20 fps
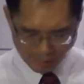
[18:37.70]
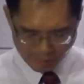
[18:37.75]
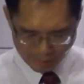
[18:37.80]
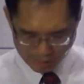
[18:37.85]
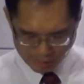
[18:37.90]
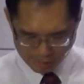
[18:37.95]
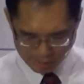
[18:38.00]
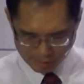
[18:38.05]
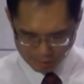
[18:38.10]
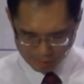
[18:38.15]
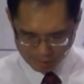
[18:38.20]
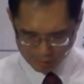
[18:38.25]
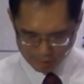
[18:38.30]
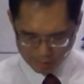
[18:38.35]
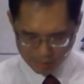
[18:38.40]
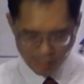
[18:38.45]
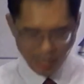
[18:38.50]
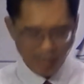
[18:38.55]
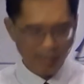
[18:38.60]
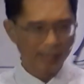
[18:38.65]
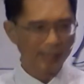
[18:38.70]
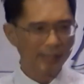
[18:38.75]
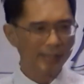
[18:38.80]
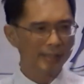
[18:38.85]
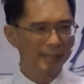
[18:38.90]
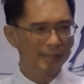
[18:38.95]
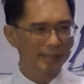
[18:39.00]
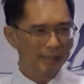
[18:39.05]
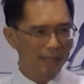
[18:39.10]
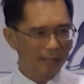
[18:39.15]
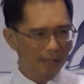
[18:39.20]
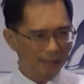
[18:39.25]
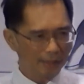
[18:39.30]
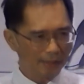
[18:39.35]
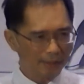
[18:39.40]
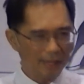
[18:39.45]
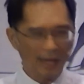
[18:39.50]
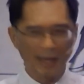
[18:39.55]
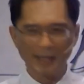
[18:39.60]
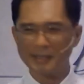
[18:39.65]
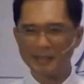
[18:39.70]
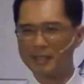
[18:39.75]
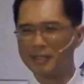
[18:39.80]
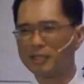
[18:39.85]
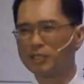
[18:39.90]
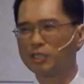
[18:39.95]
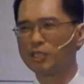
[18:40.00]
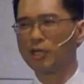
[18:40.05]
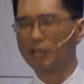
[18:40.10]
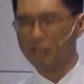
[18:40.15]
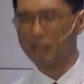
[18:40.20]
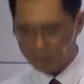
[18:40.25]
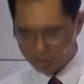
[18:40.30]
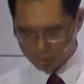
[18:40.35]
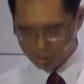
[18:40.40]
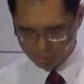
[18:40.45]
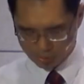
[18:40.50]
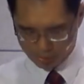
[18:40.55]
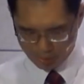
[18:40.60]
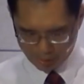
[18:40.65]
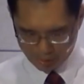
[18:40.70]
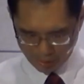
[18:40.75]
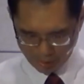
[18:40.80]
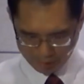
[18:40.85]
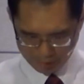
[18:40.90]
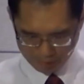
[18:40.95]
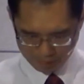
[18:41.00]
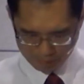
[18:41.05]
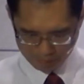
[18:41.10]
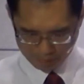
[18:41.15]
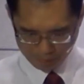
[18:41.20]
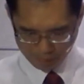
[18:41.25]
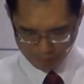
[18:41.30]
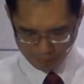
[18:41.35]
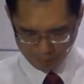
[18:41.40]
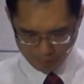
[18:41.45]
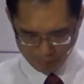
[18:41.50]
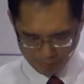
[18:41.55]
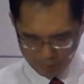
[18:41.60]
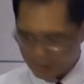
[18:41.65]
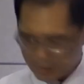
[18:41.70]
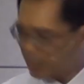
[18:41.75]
其实是在等待这个小儿子回来。你